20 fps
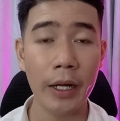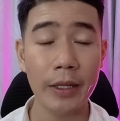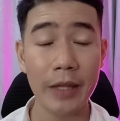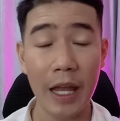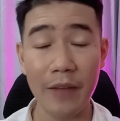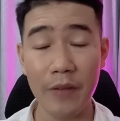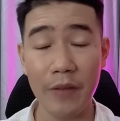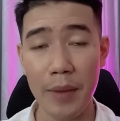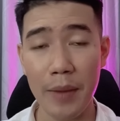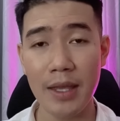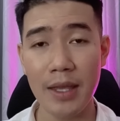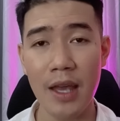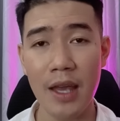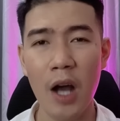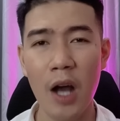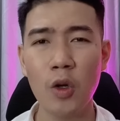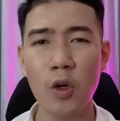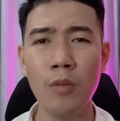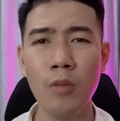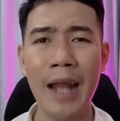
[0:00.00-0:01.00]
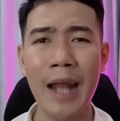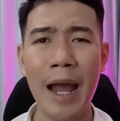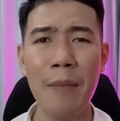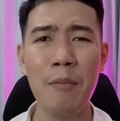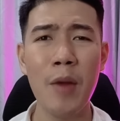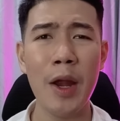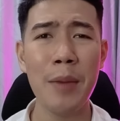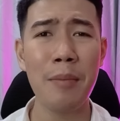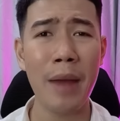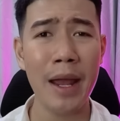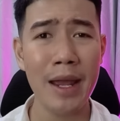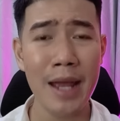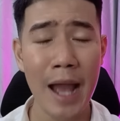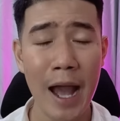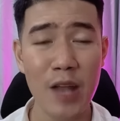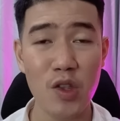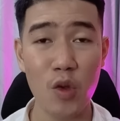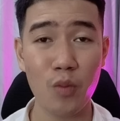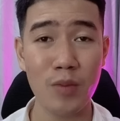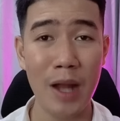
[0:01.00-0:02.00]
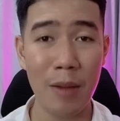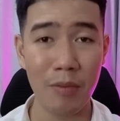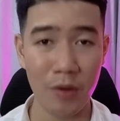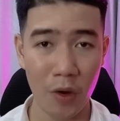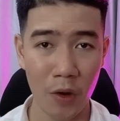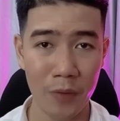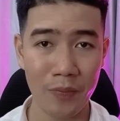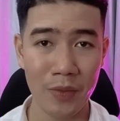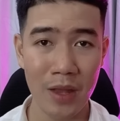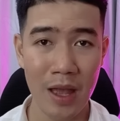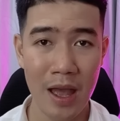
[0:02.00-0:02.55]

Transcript: Tại vì bây giờ cũng đã mười mấy hai chục năm rồi.